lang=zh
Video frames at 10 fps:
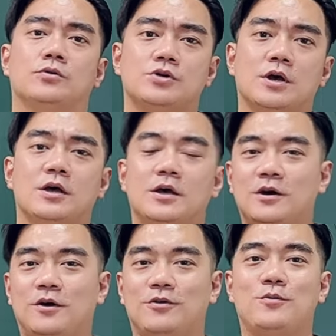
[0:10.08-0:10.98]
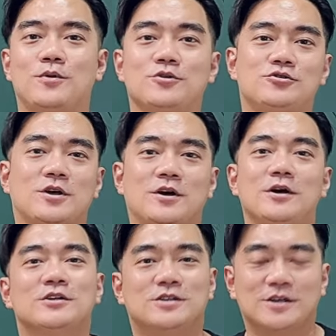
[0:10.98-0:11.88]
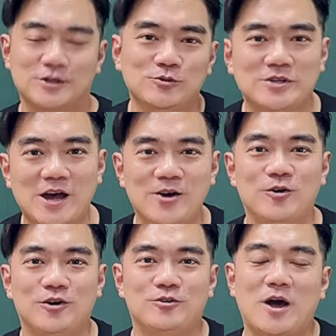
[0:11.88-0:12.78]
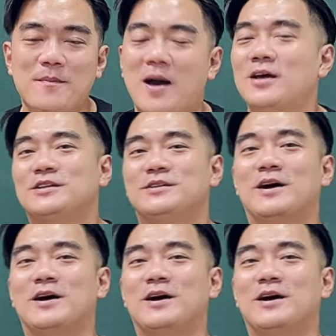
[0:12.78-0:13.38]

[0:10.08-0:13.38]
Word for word: 学，好，有没有觉得这个暑假过很短吗？